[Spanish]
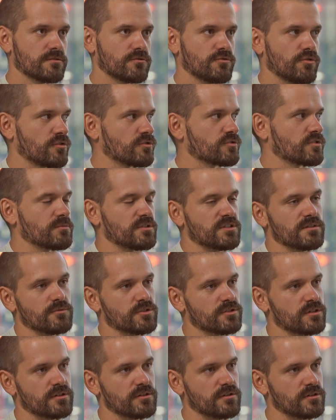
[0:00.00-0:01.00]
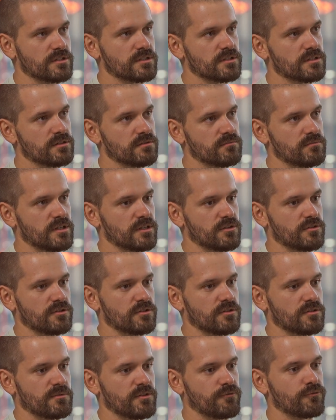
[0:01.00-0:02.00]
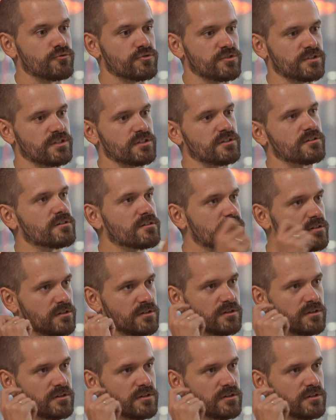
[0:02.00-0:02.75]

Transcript: Todos cometemos errores, ¿vale? no, me fustigo.